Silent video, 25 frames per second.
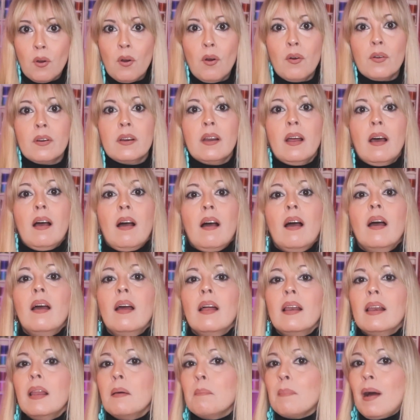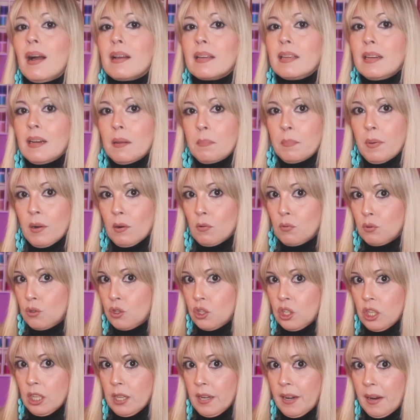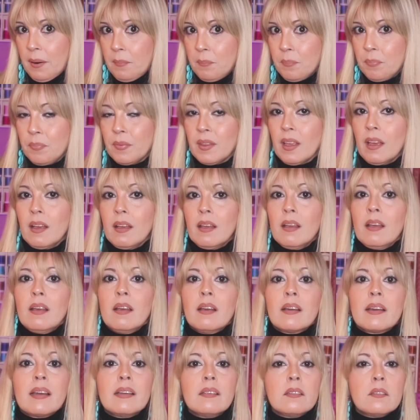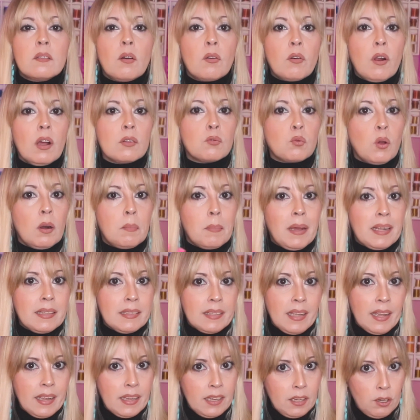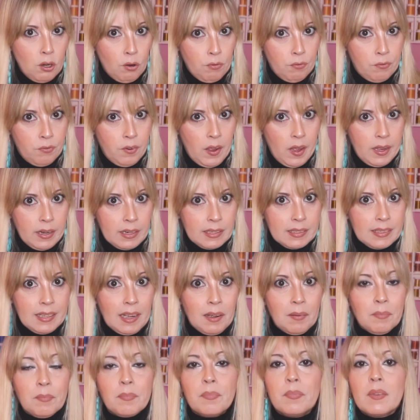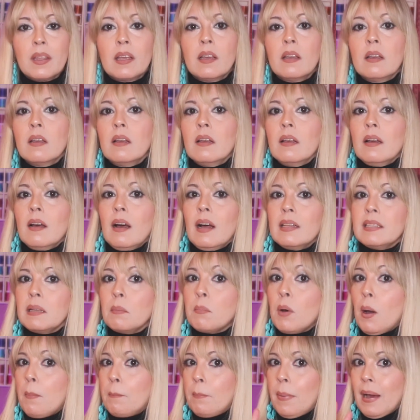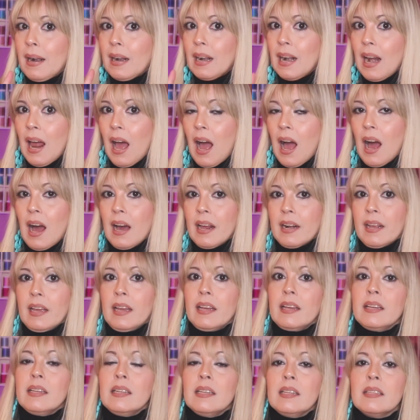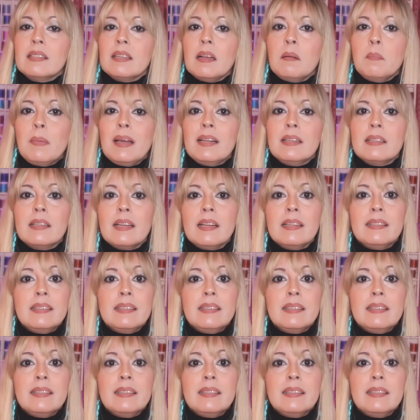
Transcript: con le macchine per cucire che sono attualmente in offerta. Andiamo a parlare inizialmente